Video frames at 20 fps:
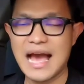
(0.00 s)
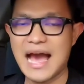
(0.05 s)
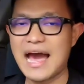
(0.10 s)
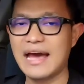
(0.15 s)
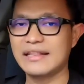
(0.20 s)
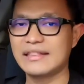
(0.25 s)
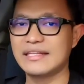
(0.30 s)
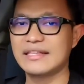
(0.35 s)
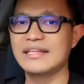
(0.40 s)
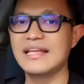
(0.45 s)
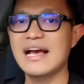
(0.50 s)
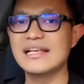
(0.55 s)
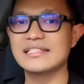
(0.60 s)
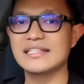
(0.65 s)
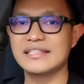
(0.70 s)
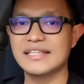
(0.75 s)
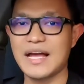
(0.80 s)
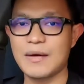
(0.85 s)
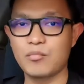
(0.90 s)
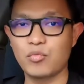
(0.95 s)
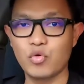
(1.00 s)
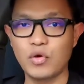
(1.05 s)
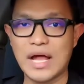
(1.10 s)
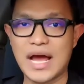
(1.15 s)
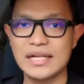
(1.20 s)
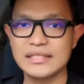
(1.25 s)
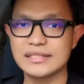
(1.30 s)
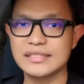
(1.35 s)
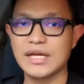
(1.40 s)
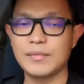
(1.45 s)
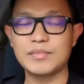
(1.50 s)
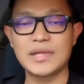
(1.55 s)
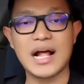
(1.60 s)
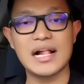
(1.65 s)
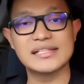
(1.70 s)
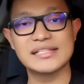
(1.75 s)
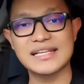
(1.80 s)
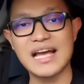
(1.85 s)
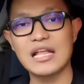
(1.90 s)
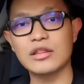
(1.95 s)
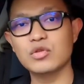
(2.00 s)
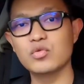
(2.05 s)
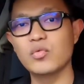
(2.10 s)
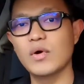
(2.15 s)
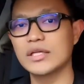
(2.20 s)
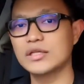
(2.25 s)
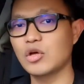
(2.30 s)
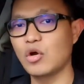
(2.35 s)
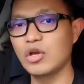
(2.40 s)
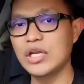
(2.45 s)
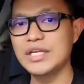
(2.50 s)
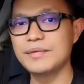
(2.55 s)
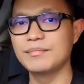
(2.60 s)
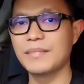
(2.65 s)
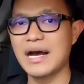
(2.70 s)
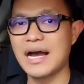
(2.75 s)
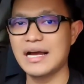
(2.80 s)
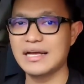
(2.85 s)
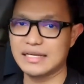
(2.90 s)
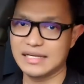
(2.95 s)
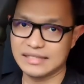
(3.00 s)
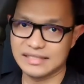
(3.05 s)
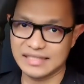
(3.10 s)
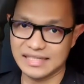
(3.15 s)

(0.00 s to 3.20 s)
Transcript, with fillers: Artinya setiap bulan, setiap tanggal 1 atau 5,